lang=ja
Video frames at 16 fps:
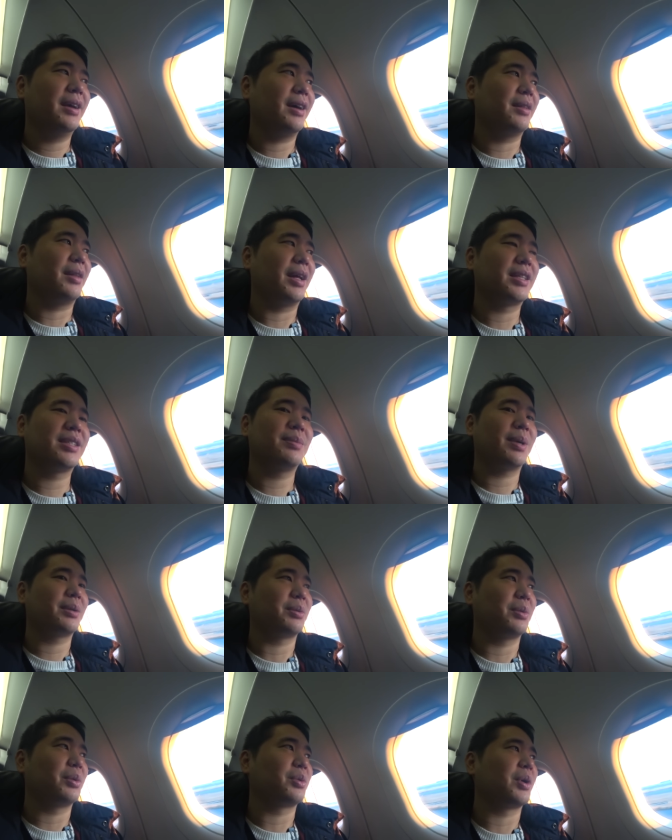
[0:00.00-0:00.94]
あの集ま
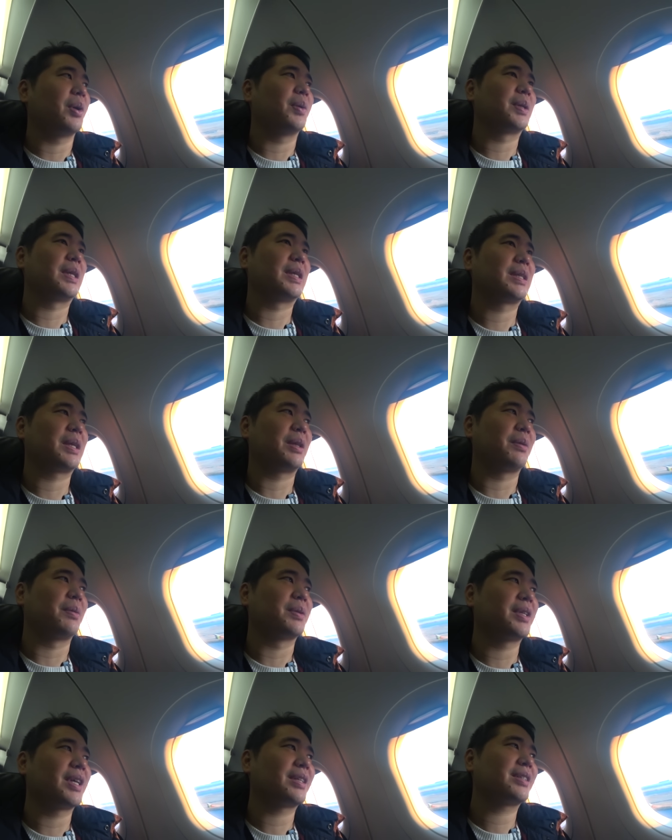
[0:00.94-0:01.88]
ることが多いんですけど
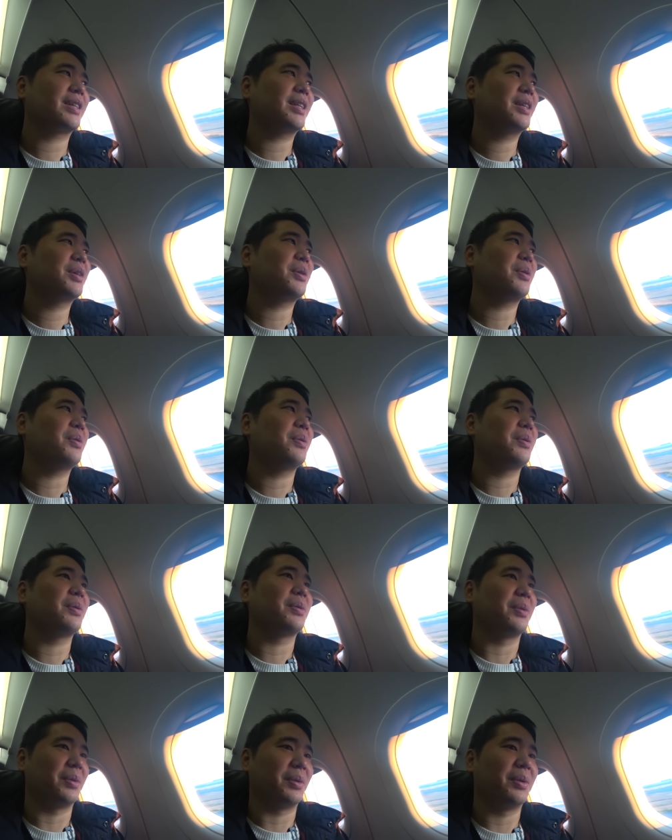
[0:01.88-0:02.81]
もさすがに今日
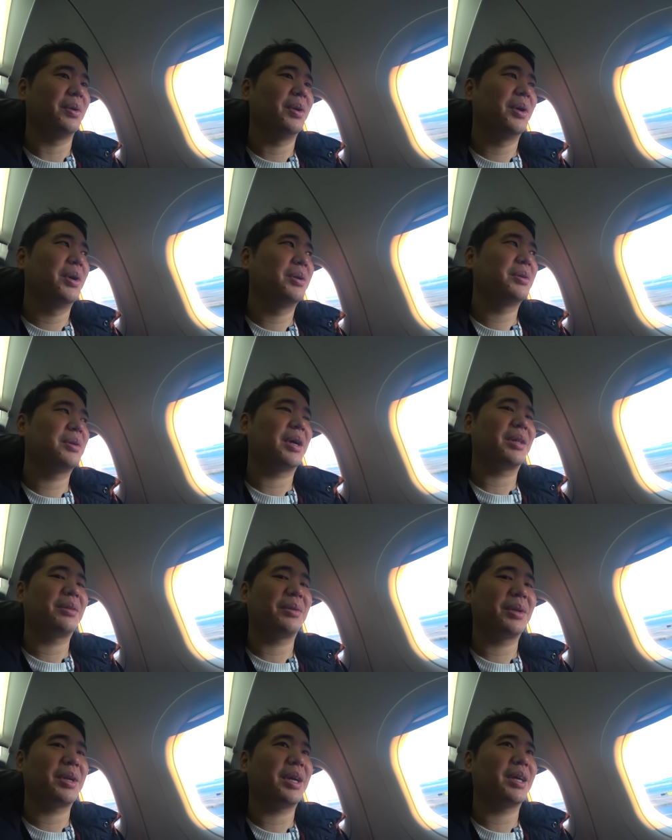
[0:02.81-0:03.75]
の
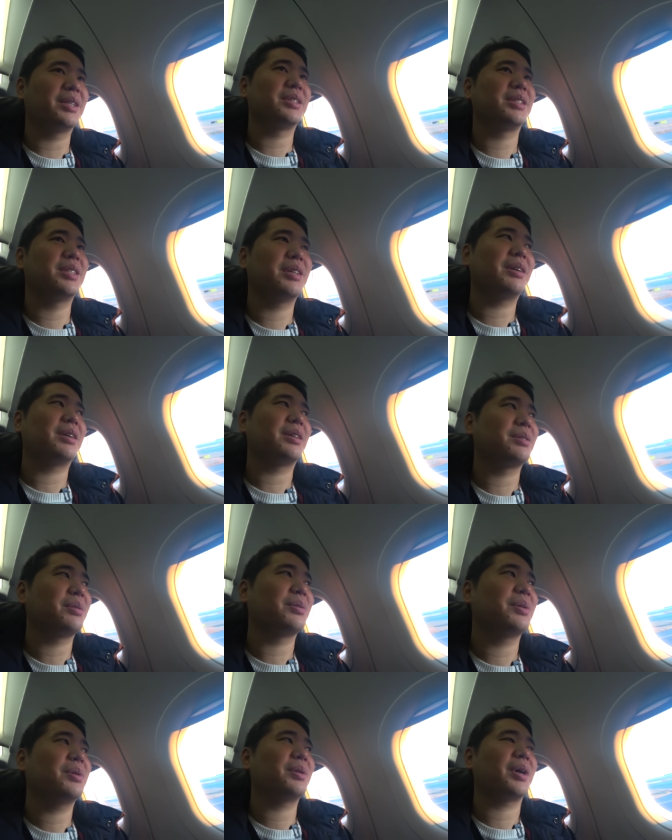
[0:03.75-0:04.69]
フライトに関しては
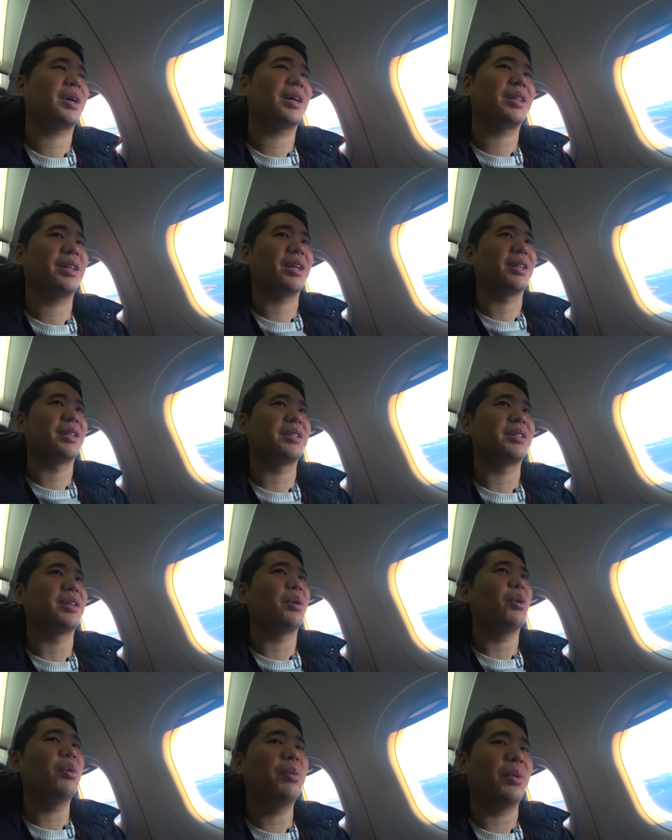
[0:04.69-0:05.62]
そのような方はです
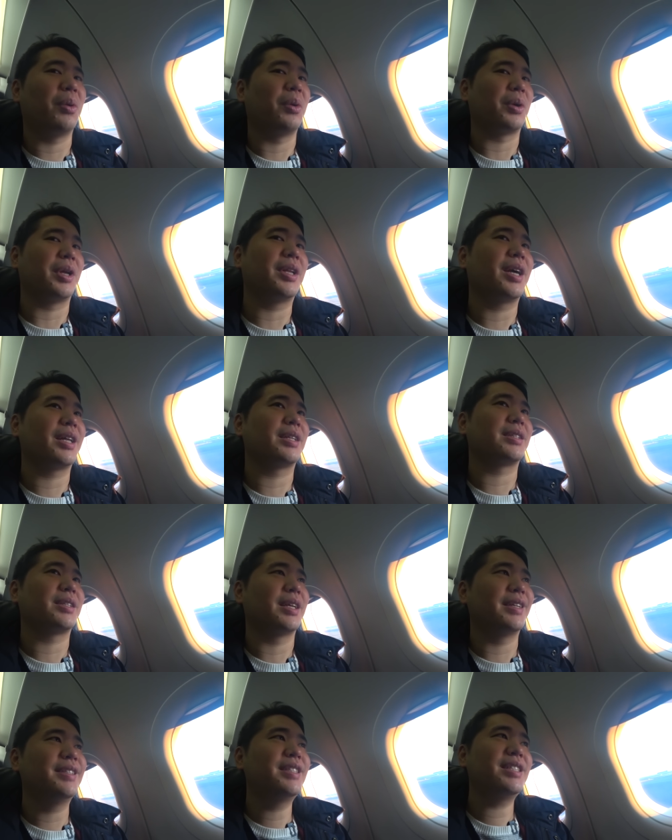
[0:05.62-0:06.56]
ねほぼいないです
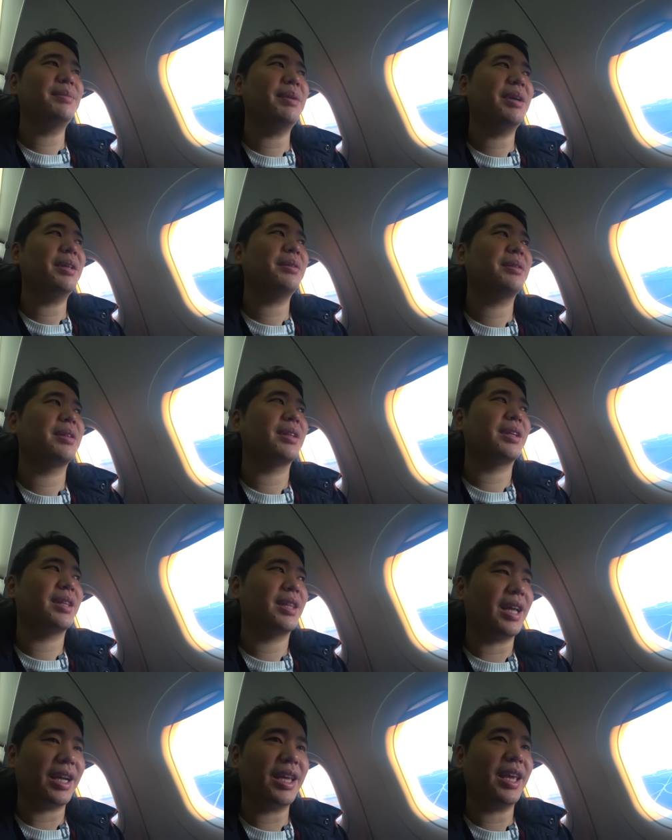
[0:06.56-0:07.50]
ね1面
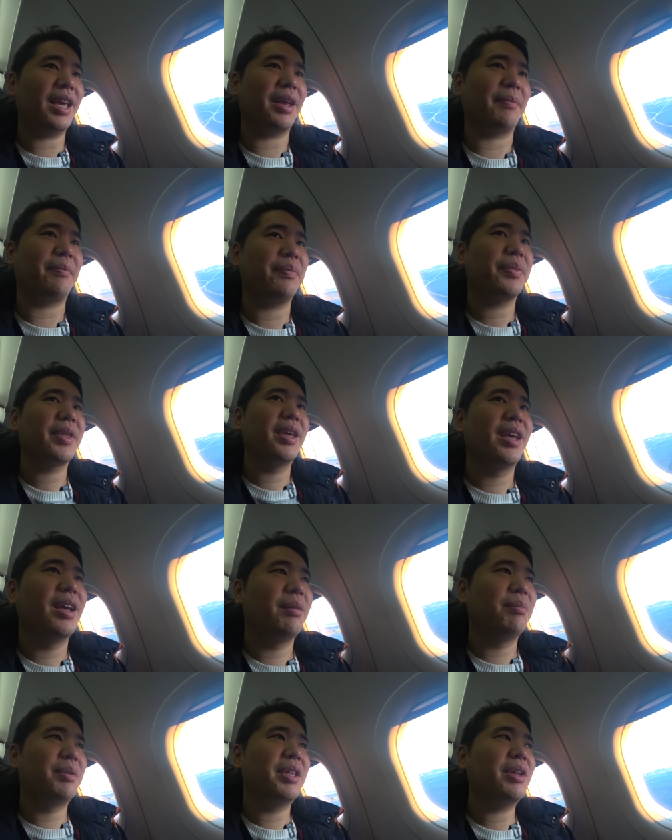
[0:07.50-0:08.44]
だけ
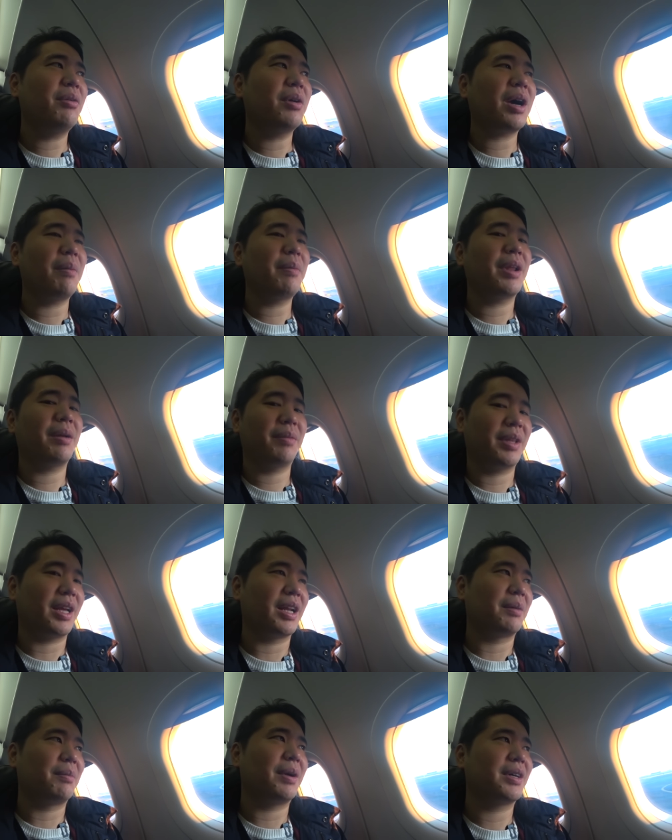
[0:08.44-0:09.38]
ビデオカメラみ
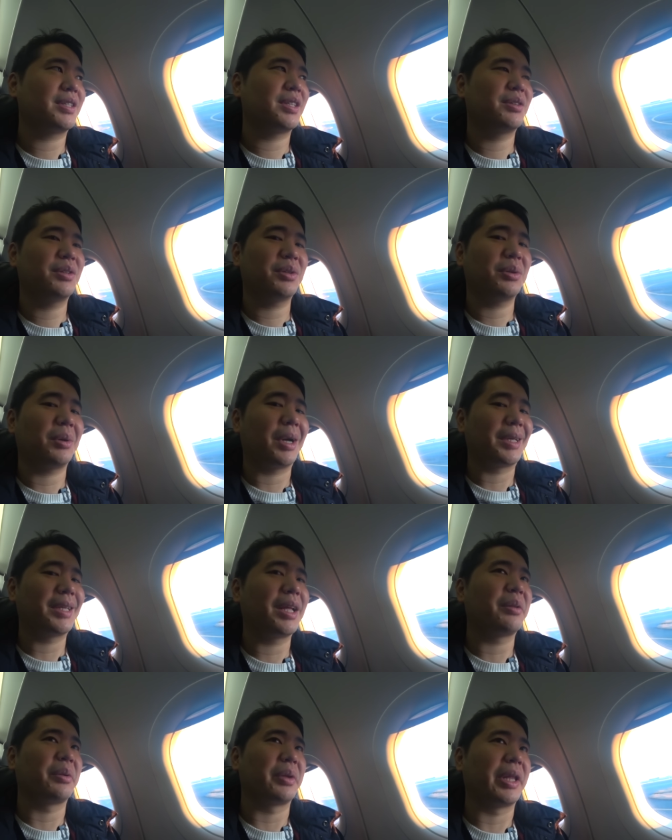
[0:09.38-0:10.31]
たいな回してる人がい
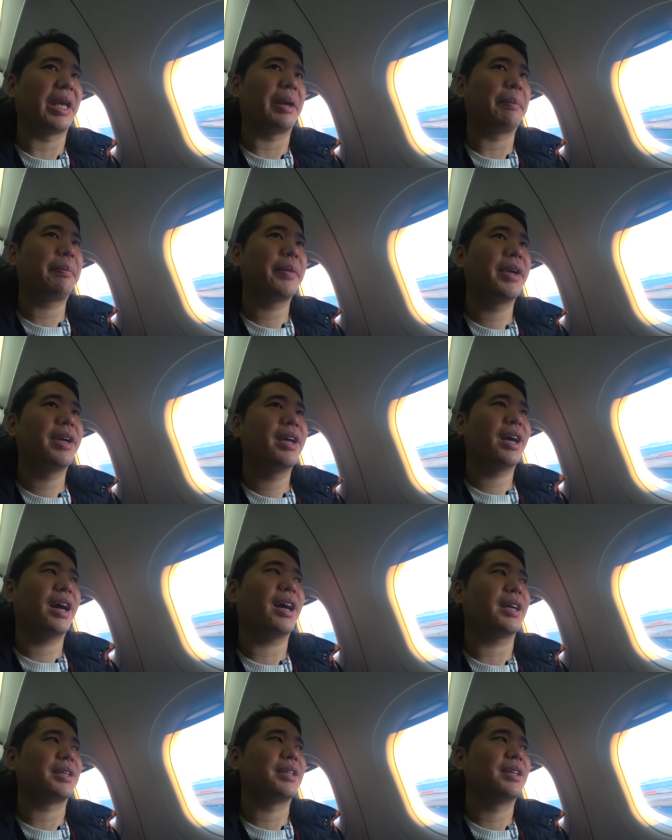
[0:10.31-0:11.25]
たので
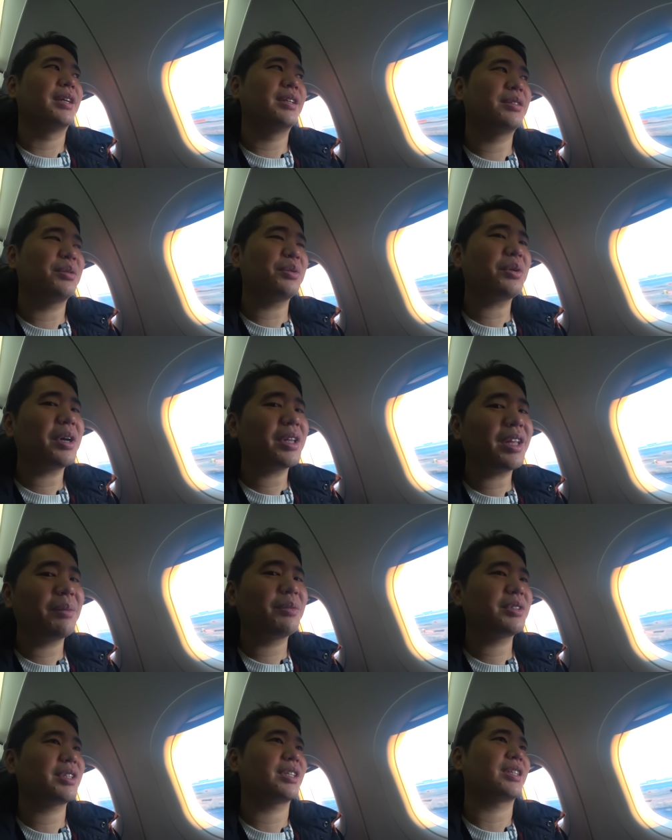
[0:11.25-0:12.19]
その方
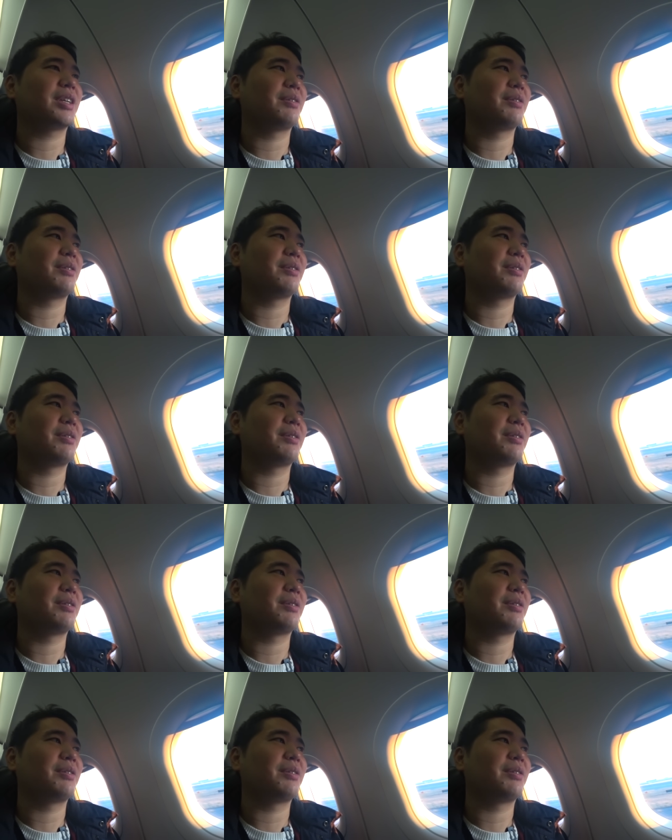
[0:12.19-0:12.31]
はもしかし